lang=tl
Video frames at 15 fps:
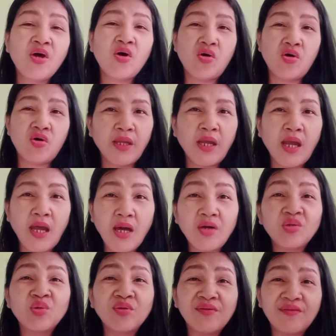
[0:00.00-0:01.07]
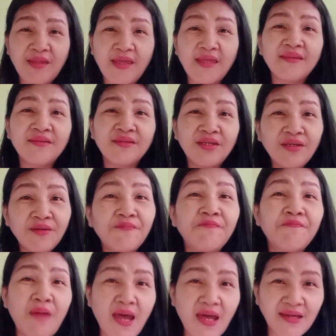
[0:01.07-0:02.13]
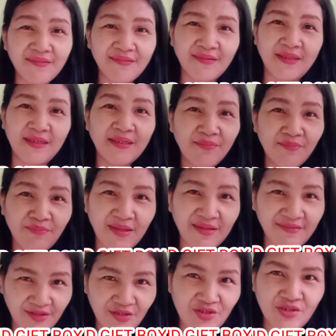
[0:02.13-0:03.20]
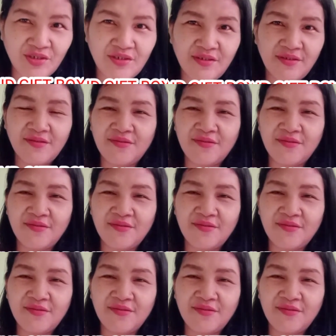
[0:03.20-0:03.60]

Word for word: on how to send gift box in Messenger.